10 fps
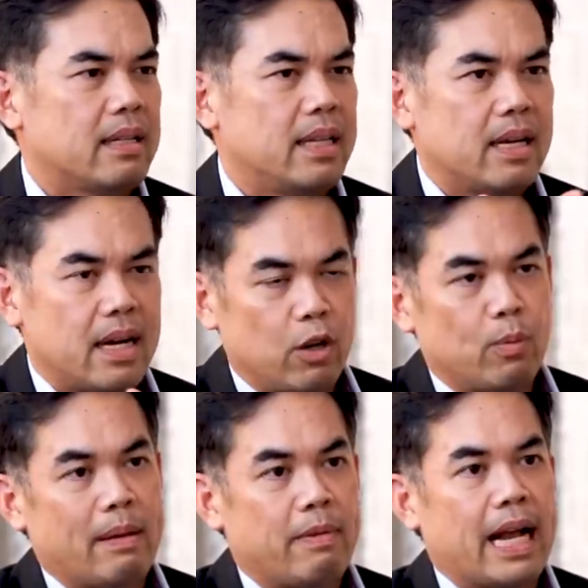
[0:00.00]
ที่เคยอนุ
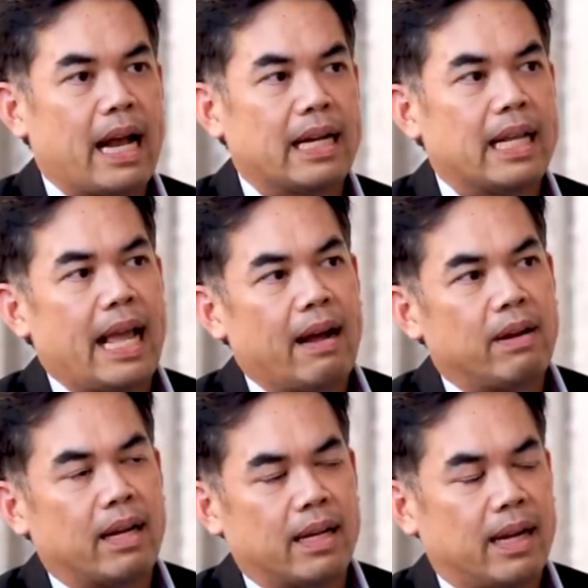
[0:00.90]
มัติไปครั้งที่แล้ว
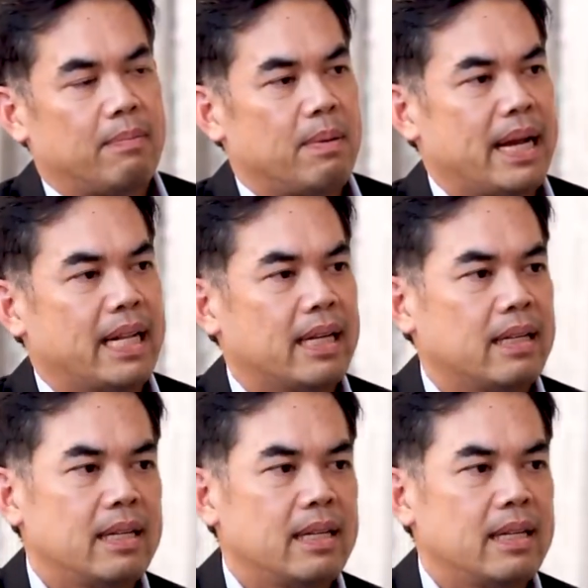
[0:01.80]
เนี่ยนะครับ ประมาณสัก